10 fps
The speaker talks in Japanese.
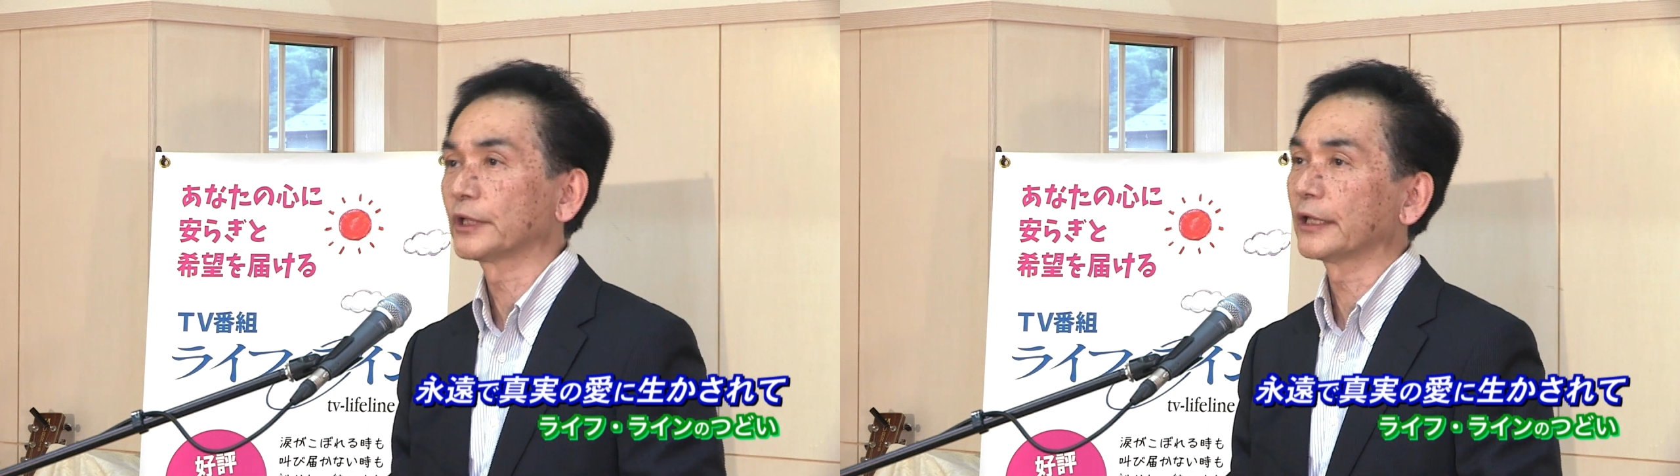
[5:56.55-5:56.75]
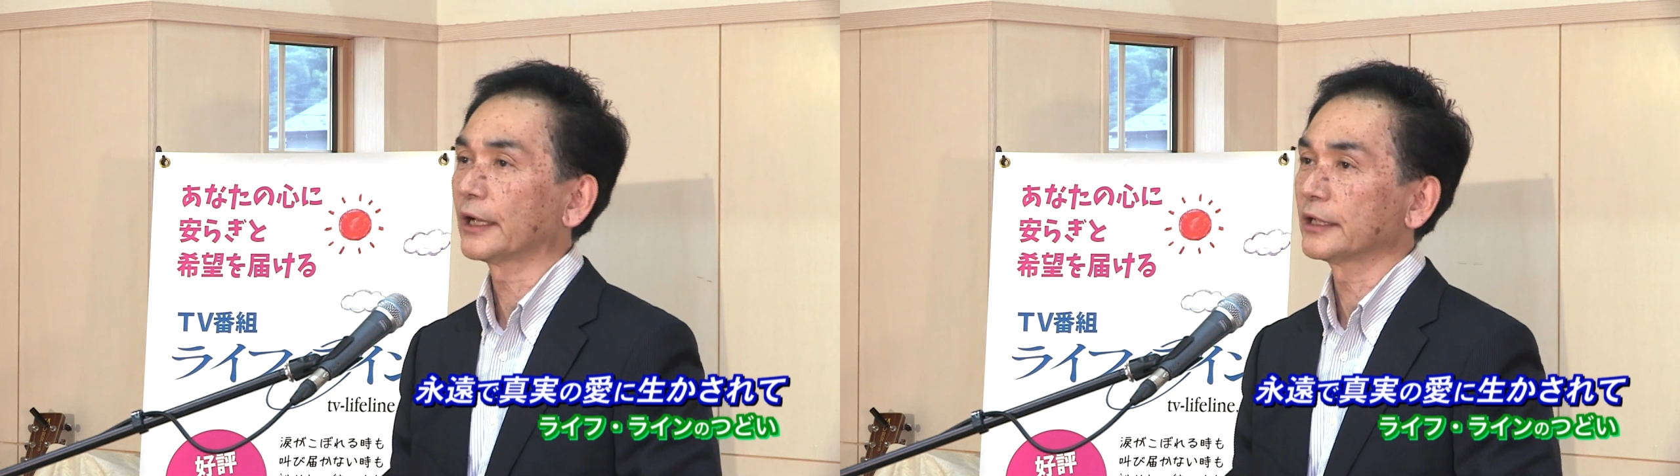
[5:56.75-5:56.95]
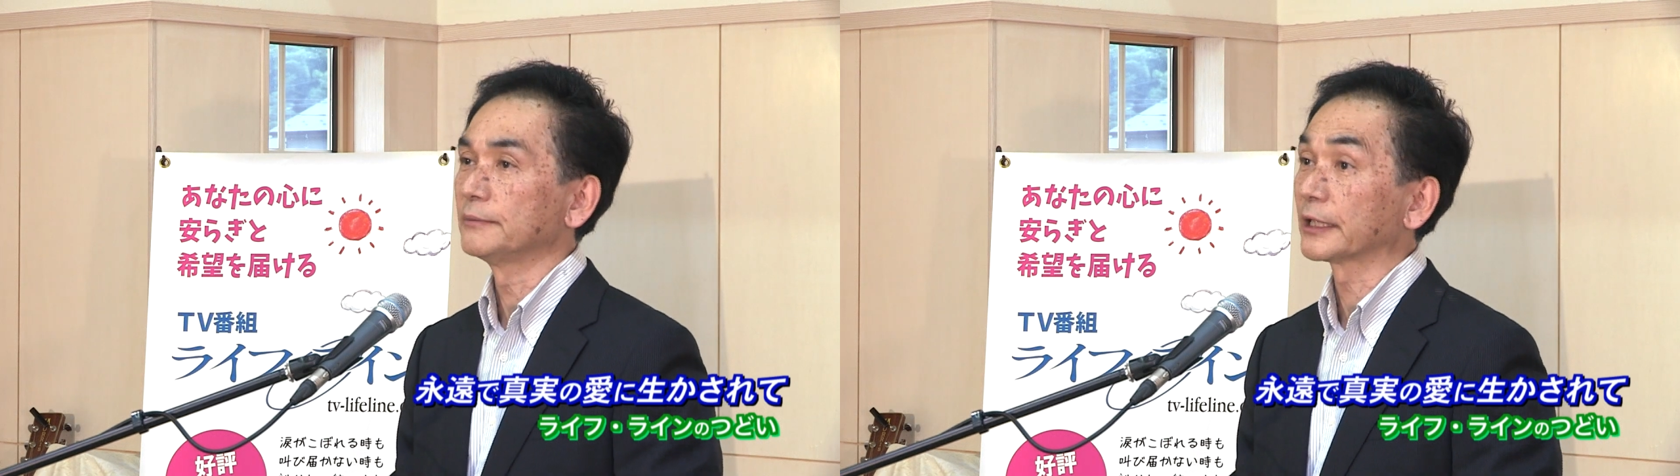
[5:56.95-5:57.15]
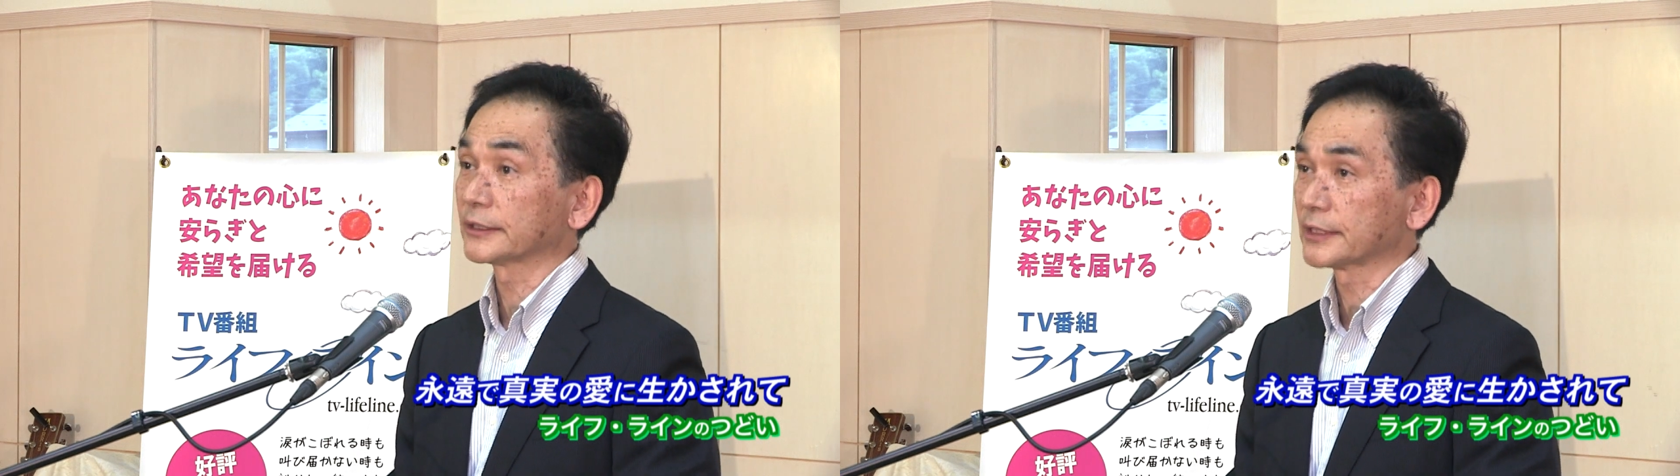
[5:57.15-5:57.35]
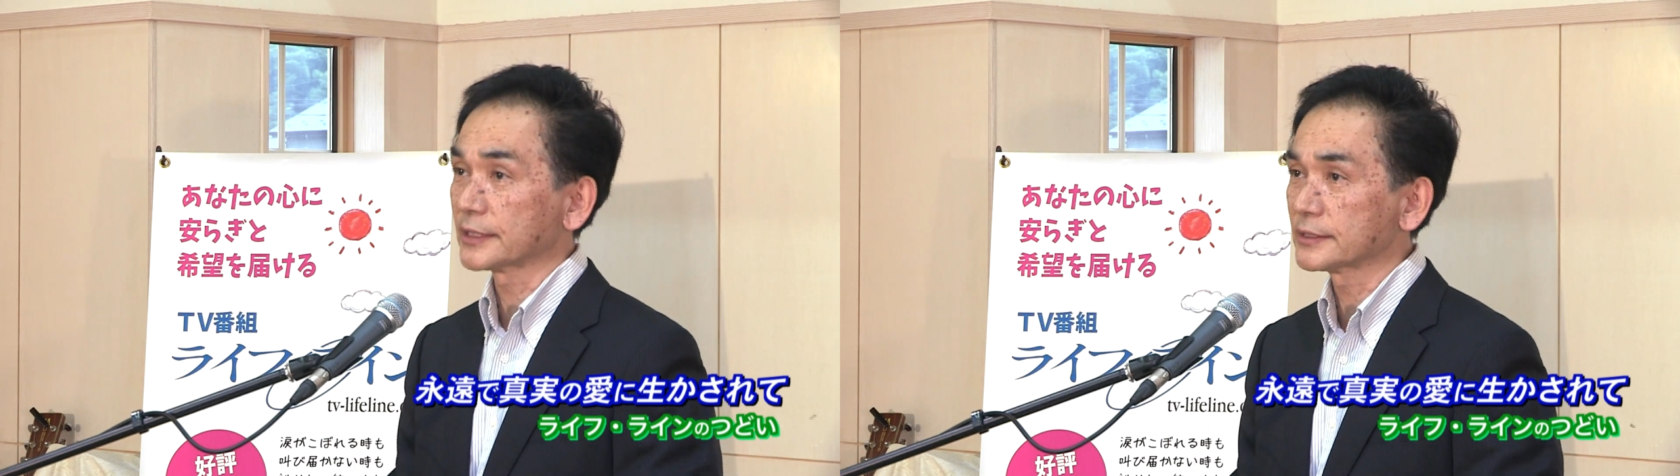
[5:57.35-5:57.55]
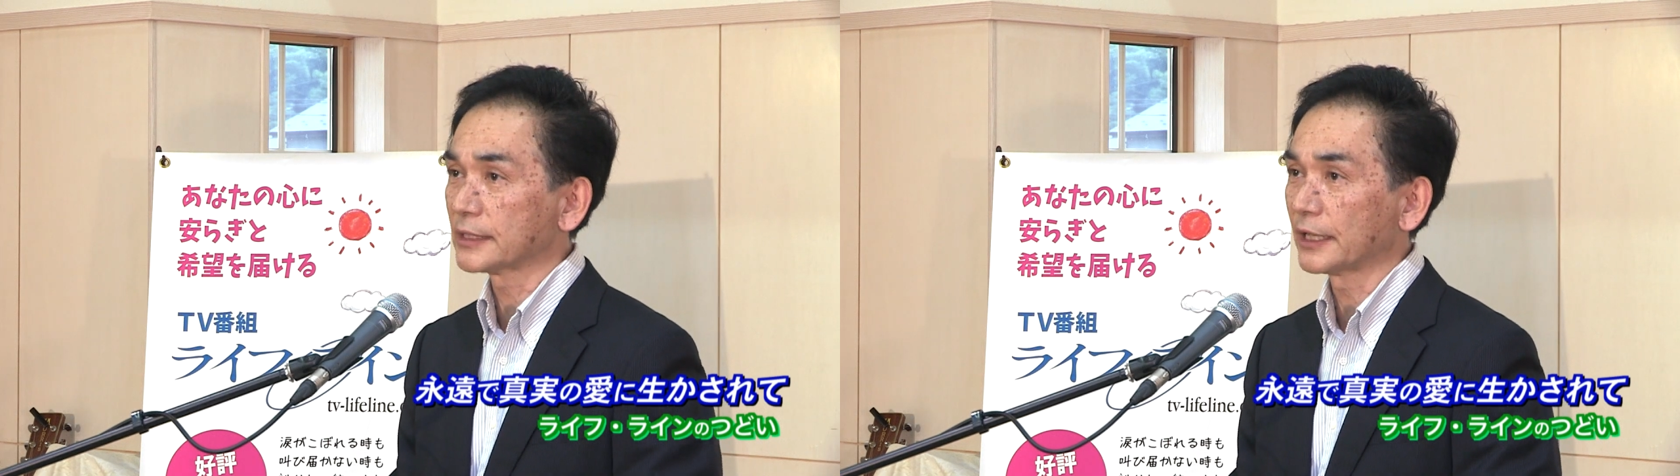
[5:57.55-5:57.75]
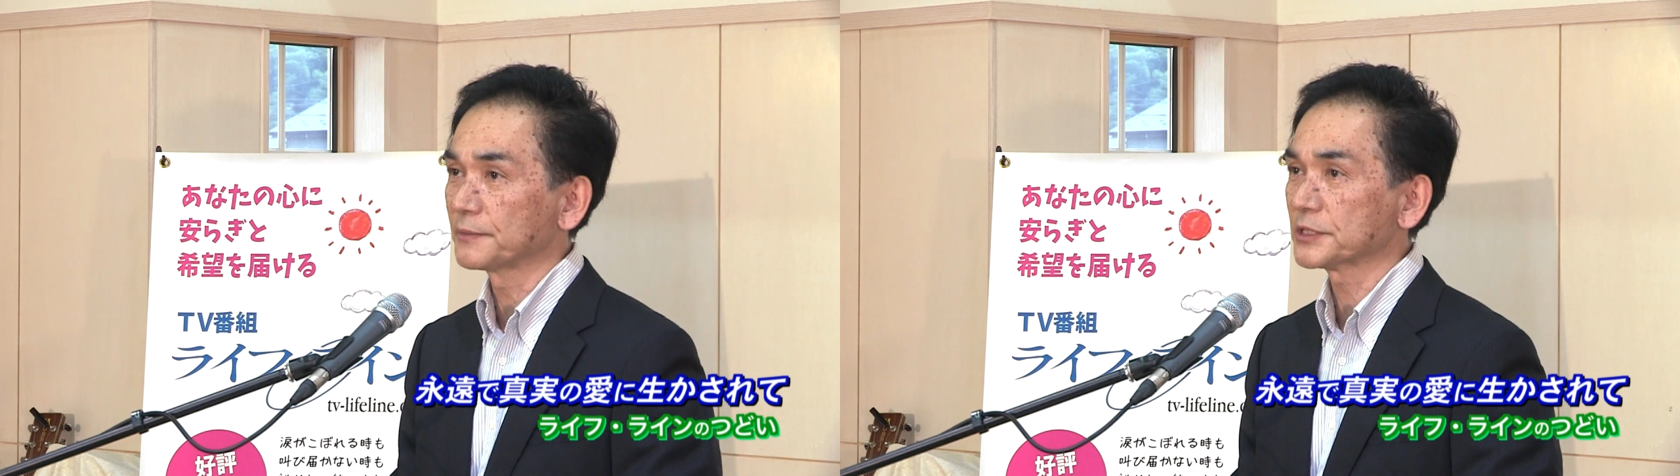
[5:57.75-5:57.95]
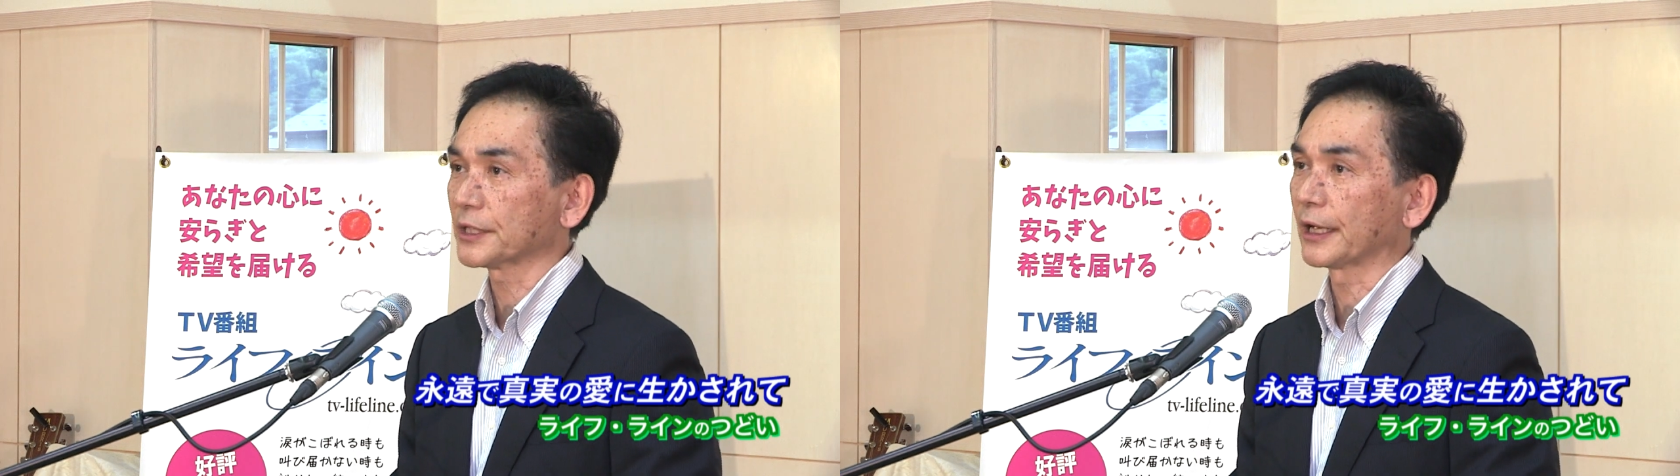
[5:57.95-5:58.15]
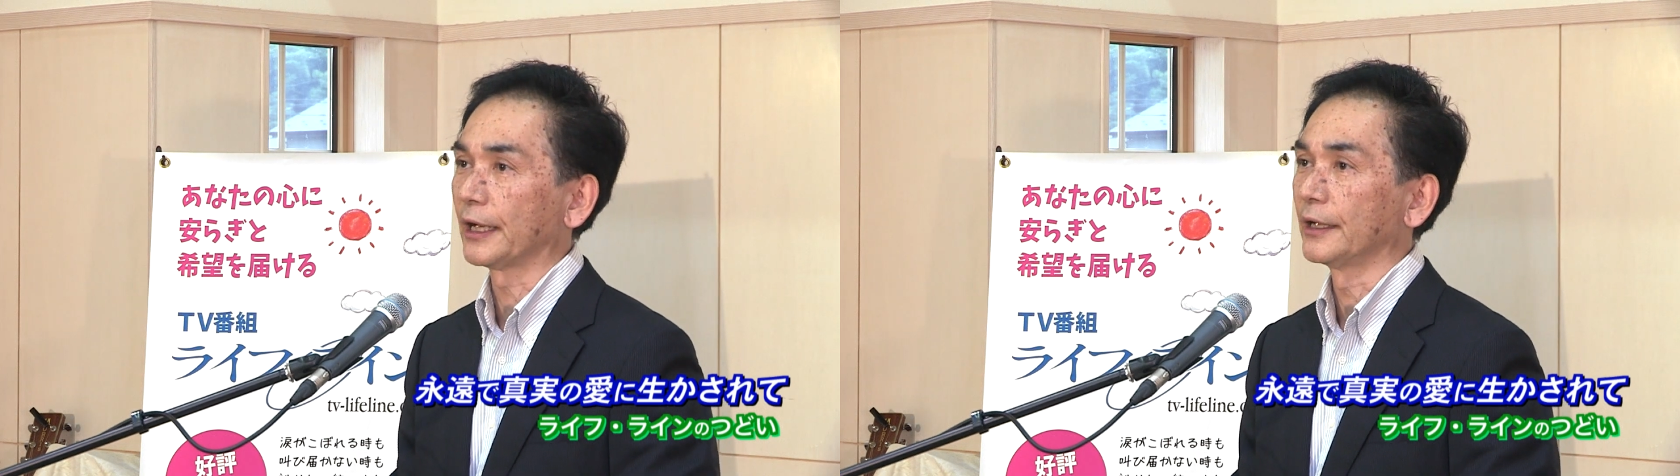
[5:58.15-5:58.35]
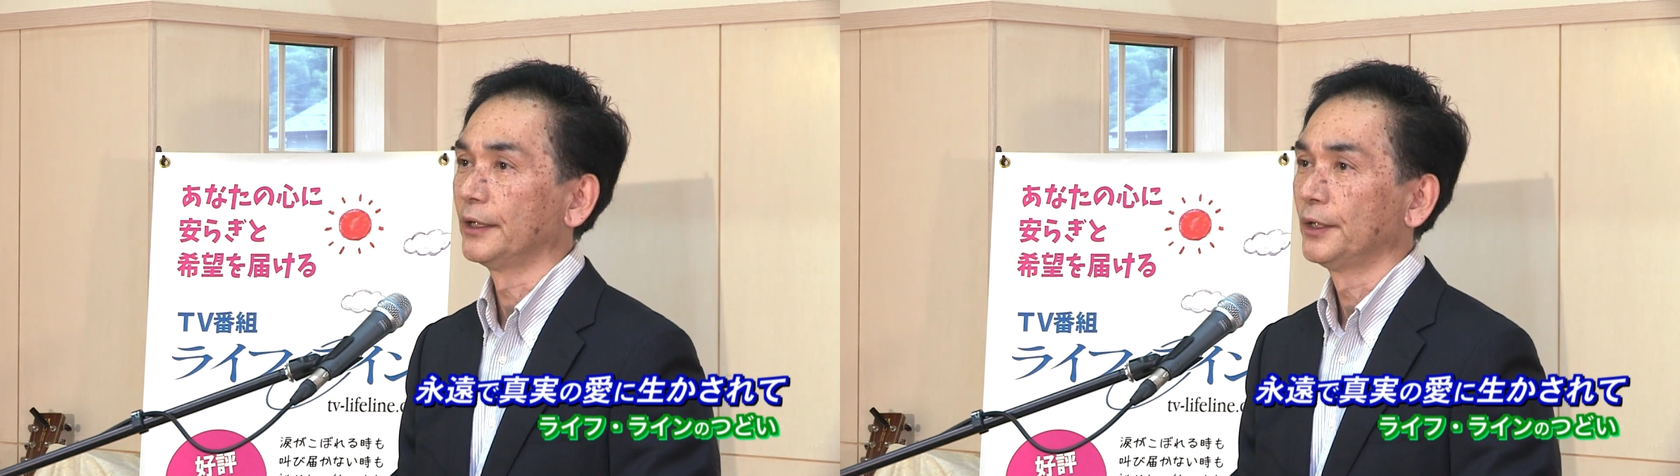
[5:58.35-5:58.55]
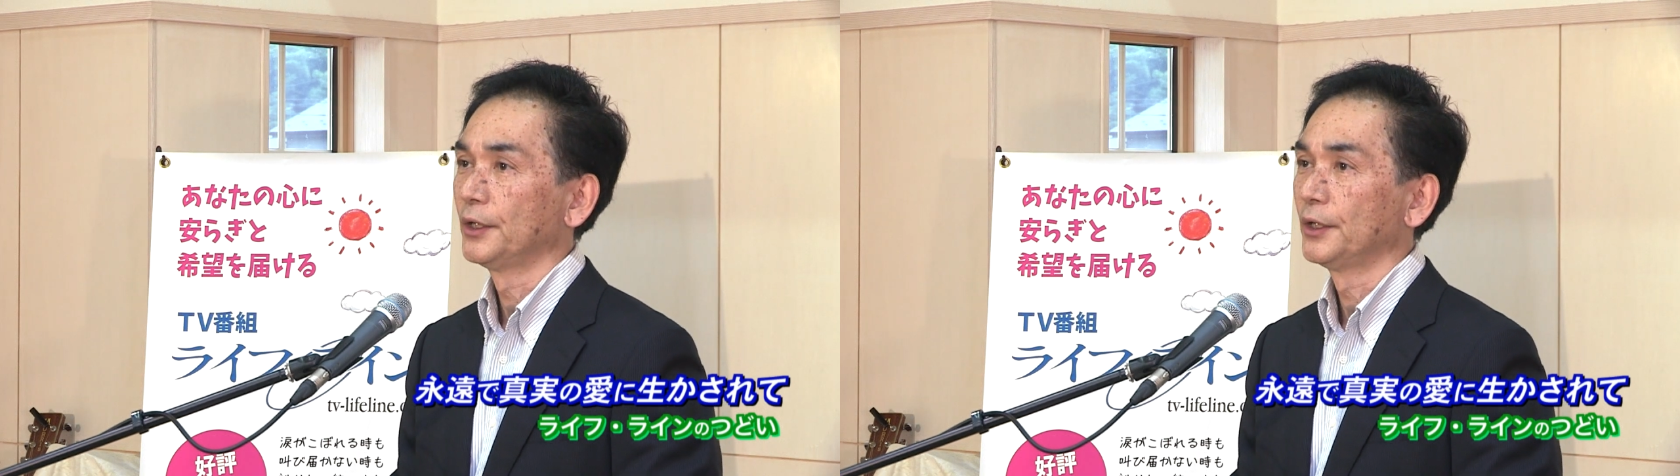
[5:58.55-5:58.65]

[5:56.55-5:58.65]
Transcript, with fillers: 題がありまた挫折がありましたが